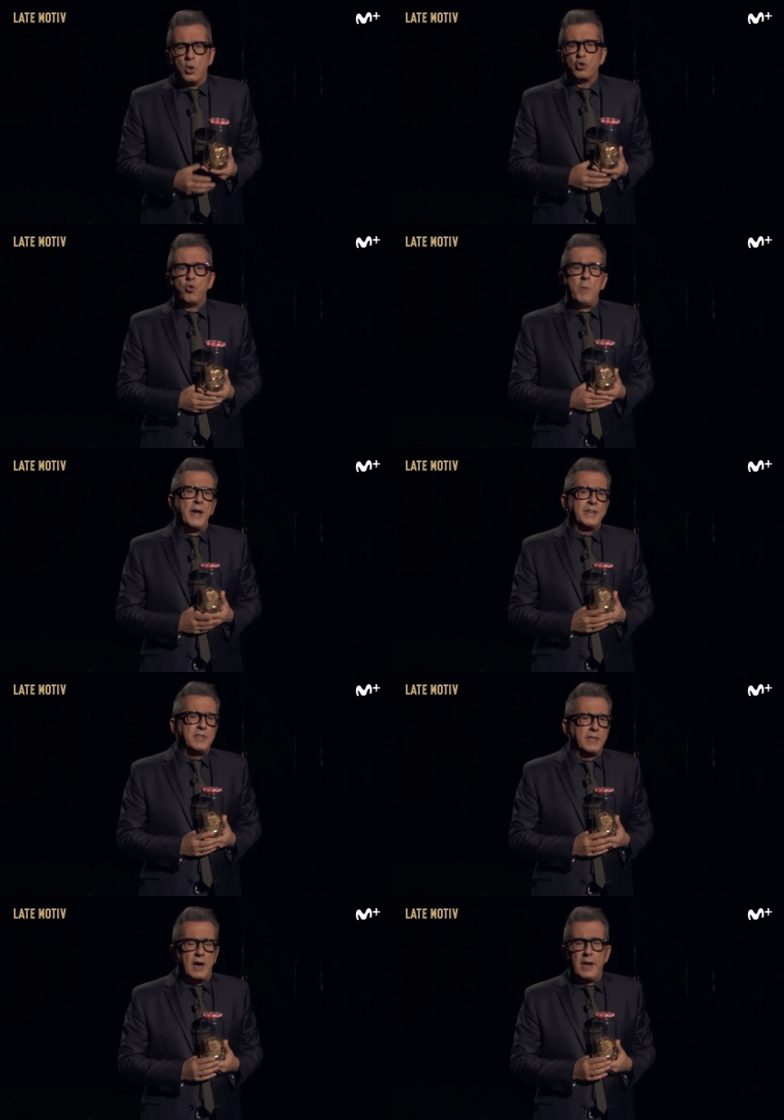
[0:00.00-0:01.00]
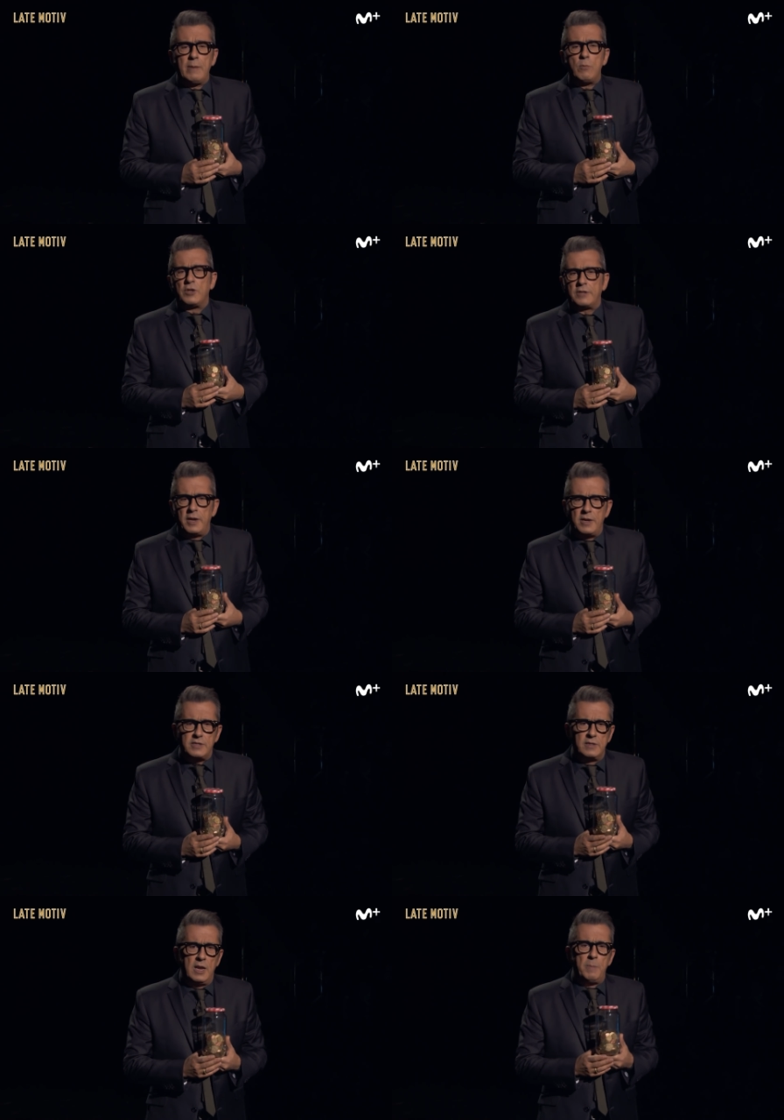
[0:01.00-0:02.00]
Con su marcha dejaremos de tener
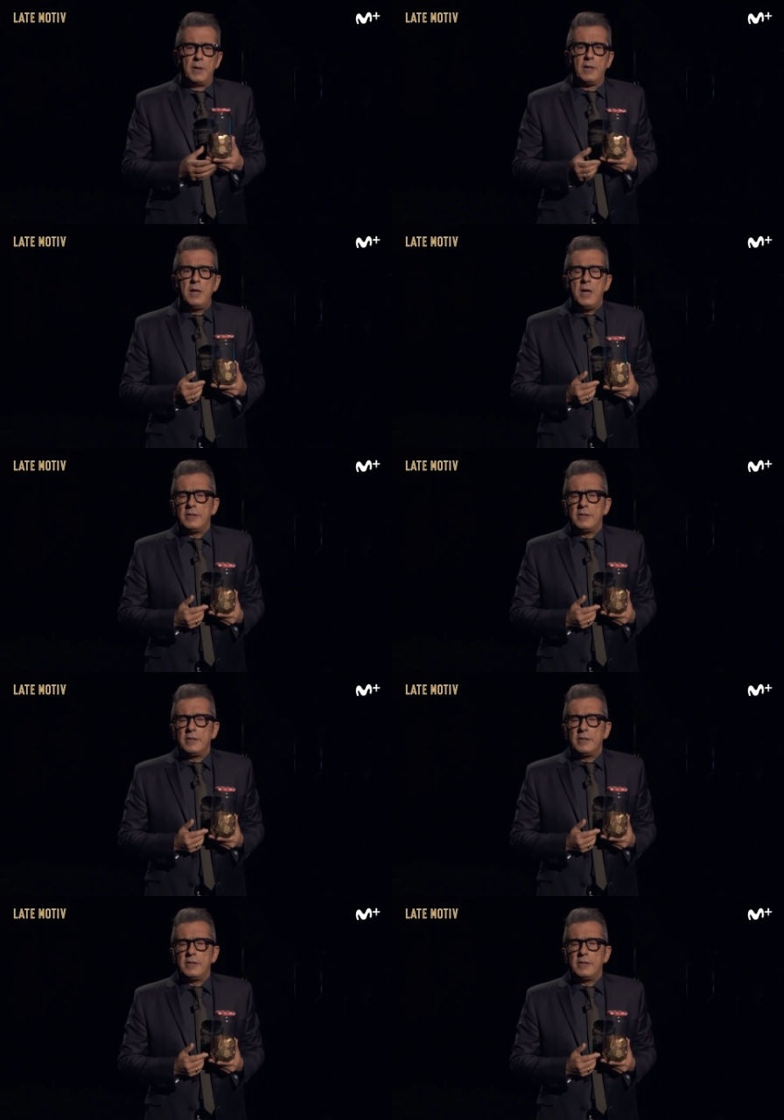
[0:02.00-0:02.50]
ese dilema